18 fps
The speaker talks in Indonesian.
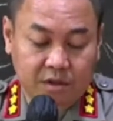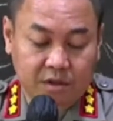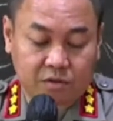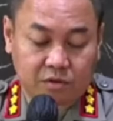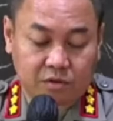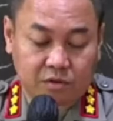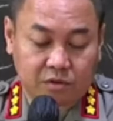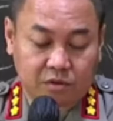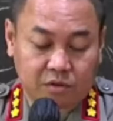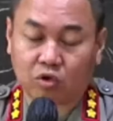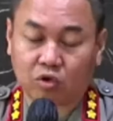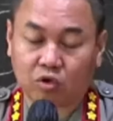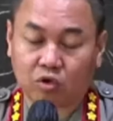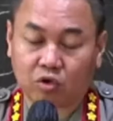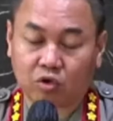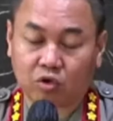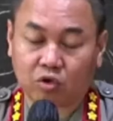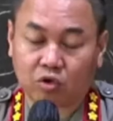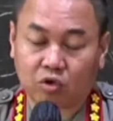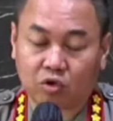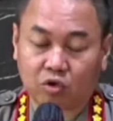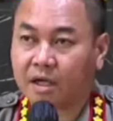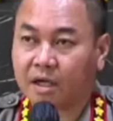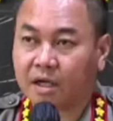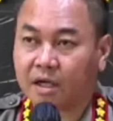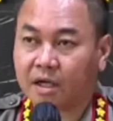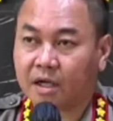untuk sementara
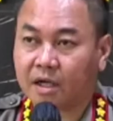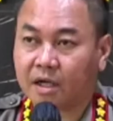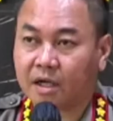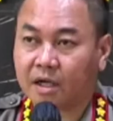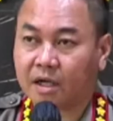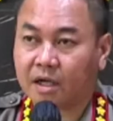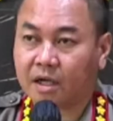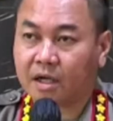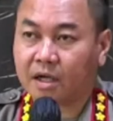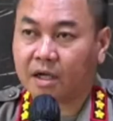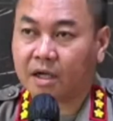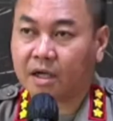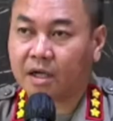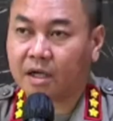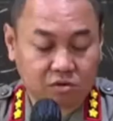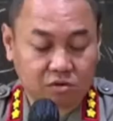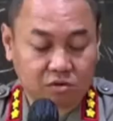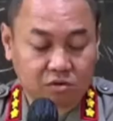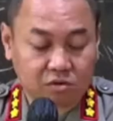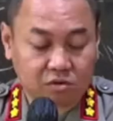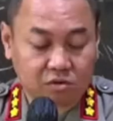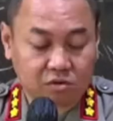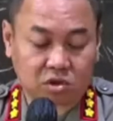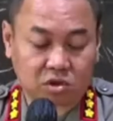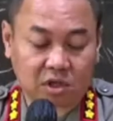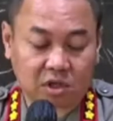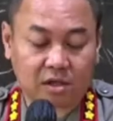ini pertama, untuk
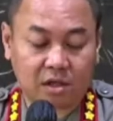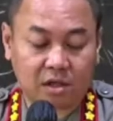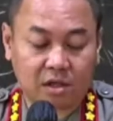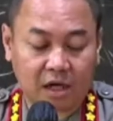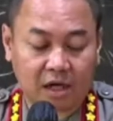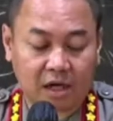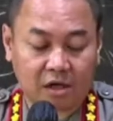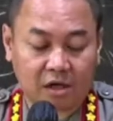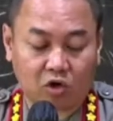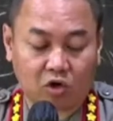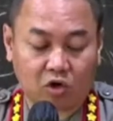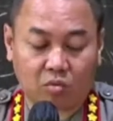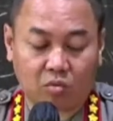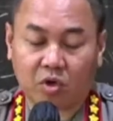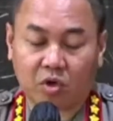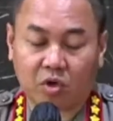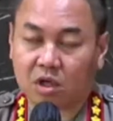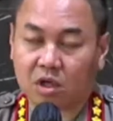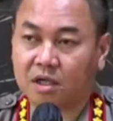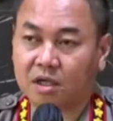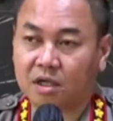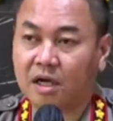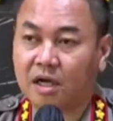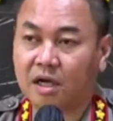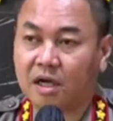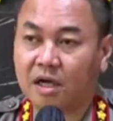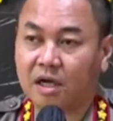tanda nomor
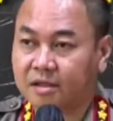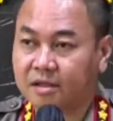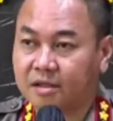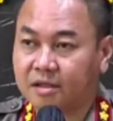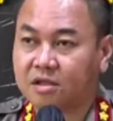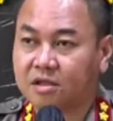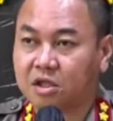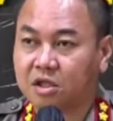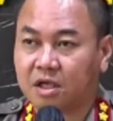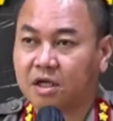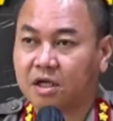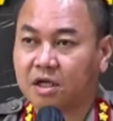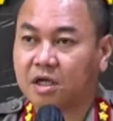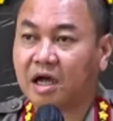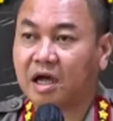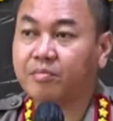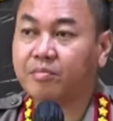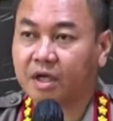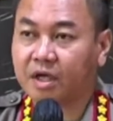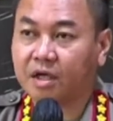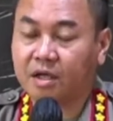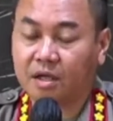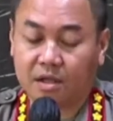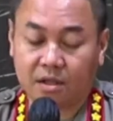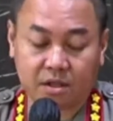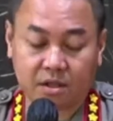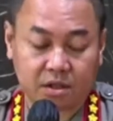kendaraan TNKB
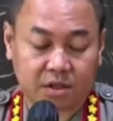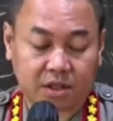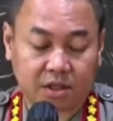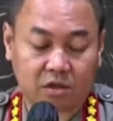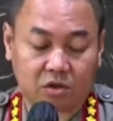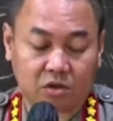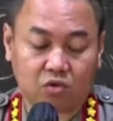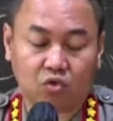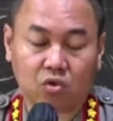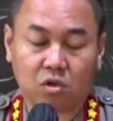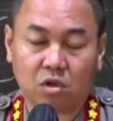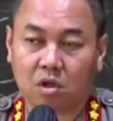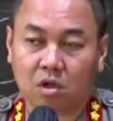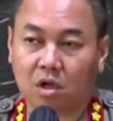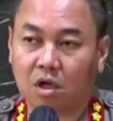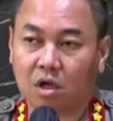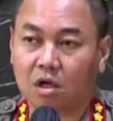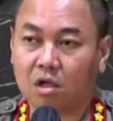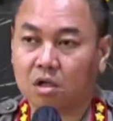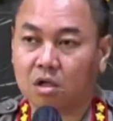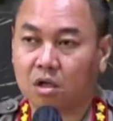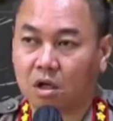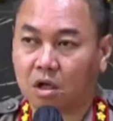100117